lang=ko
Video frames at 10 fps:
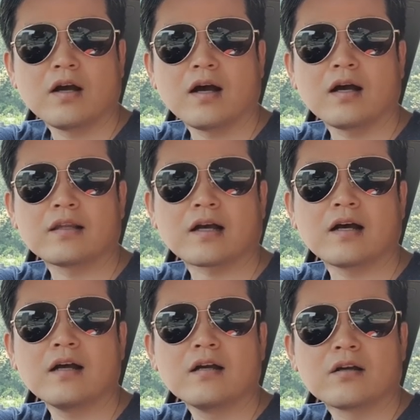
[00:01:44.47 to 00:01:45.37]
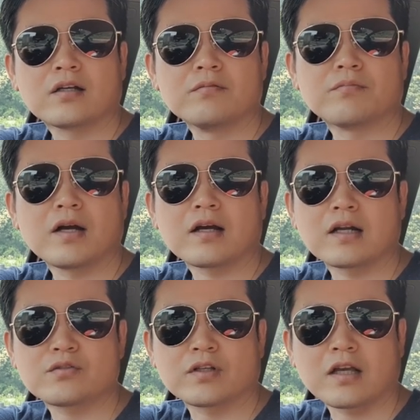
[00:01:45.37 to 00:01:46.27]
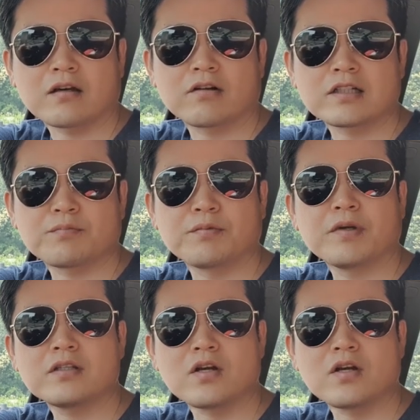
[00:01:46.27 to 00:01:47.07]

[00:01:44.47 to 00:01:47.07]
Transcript: 아 내가 금방 갈 수 있겠구나 싶으면